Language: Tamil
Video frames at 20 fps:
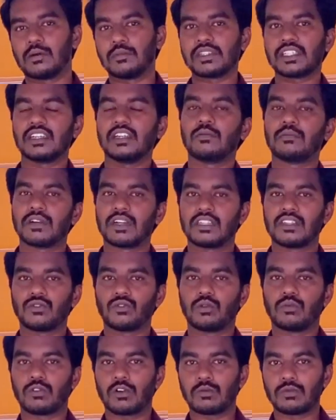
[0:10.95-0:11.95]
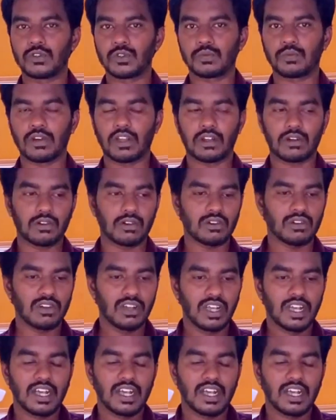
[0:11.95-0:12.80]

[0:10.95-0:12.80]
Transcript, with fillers: கமர்ஷியலாக பண்ணுறதுக்கு ரொம்ப ரொம்ப யூஸ்ஃபுல்லாக இருக்கும்